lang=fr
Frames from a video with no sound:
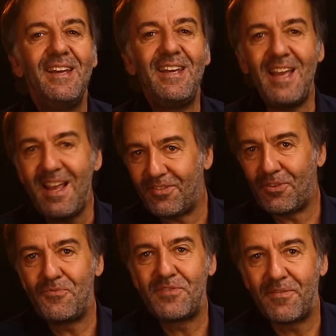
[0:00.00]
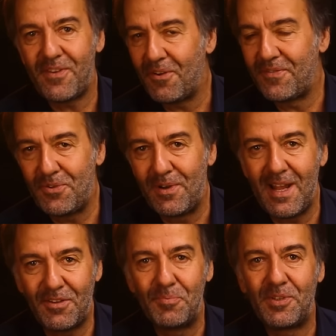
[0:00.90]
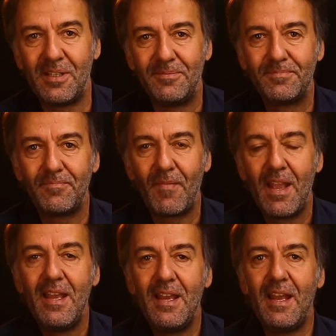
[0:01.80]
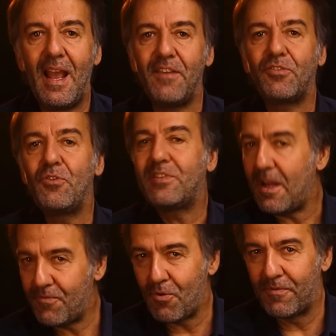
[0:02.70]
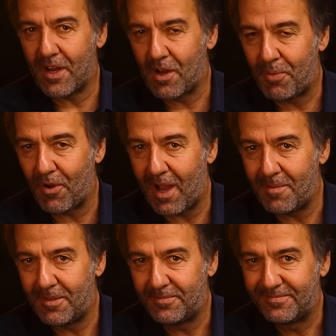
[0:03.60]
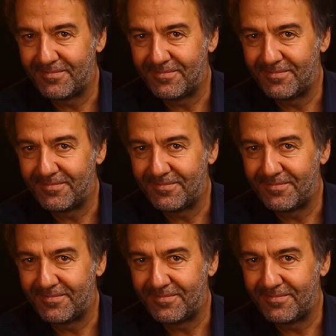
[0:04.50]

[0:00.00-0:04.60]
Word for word: et est-ce que vous avez envie de l'adopter Est-ce que cela vous convient comme programme